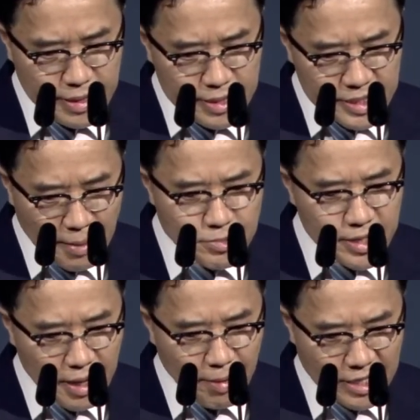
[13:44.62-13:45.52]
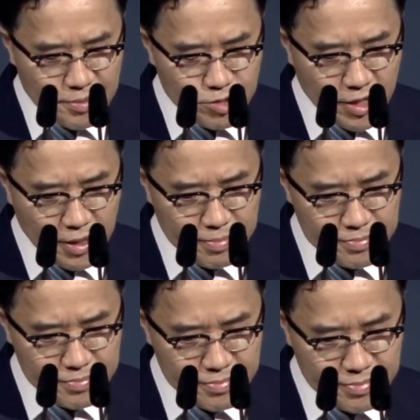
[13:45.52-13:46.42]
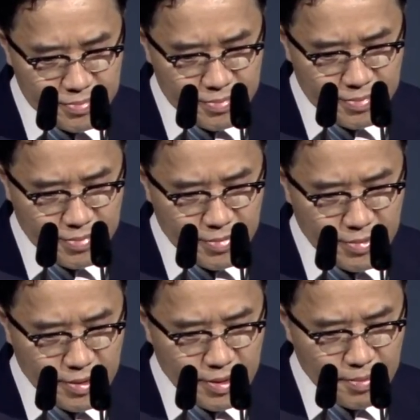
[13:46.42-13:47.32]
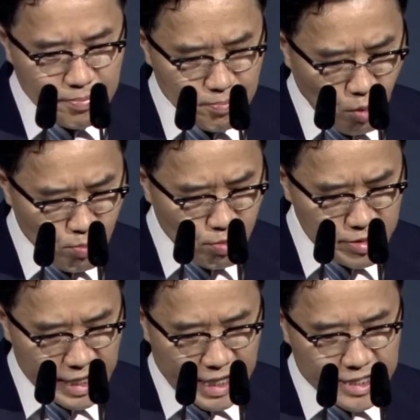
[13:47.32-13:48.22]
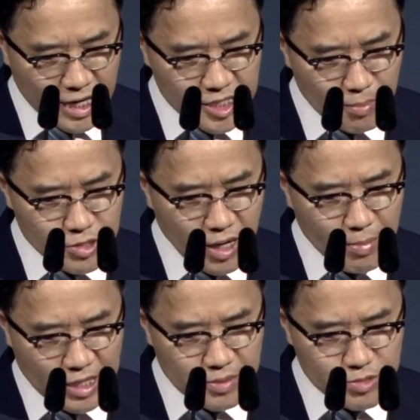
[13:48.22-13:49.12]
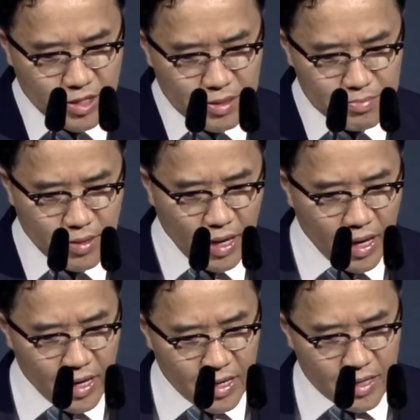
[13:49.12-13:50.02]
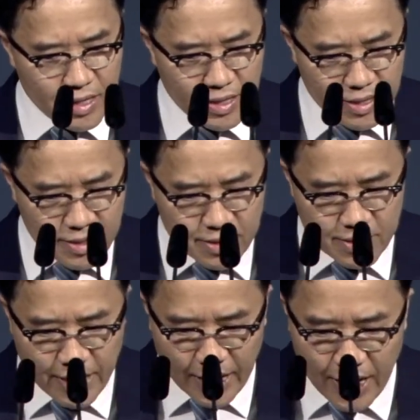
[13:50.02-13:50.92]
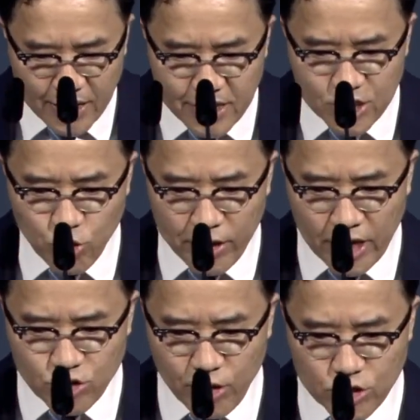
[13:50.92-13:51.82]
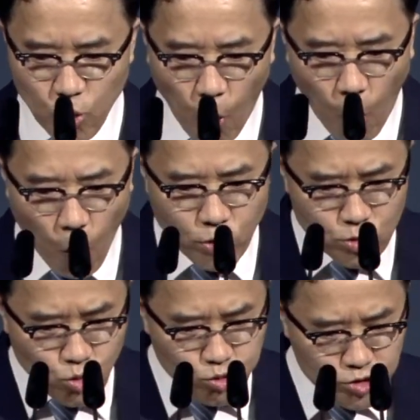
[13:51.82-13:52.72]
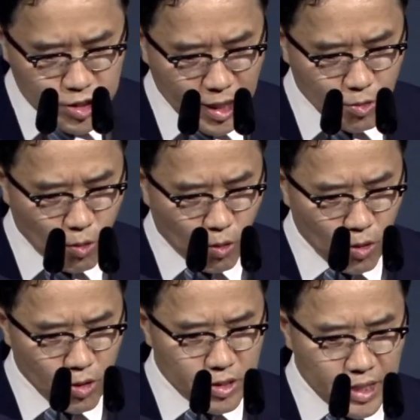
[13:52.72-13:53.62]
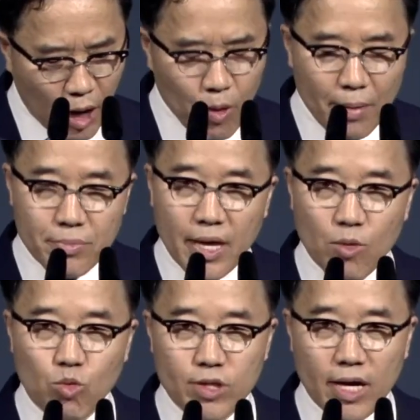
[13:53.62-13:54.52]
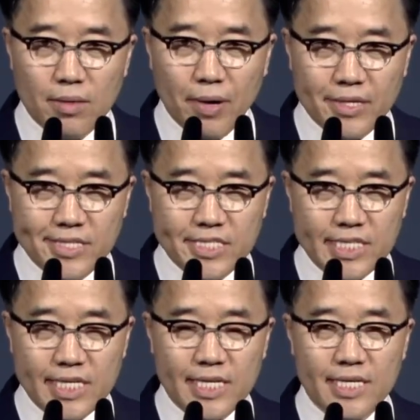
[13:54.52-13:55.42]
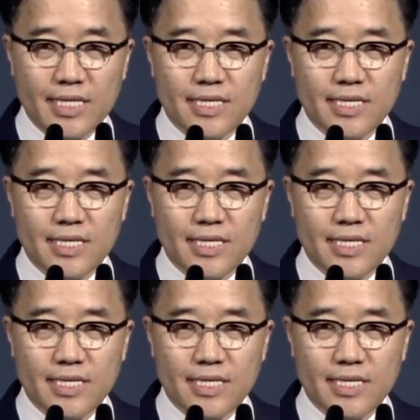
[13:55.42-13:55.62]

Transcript: 3절의 말씀처럼 본문 2장 3절의 말씀처럼 내가 그리스도 예수의 좋은 군사로 나와 함께 고난을 받을지니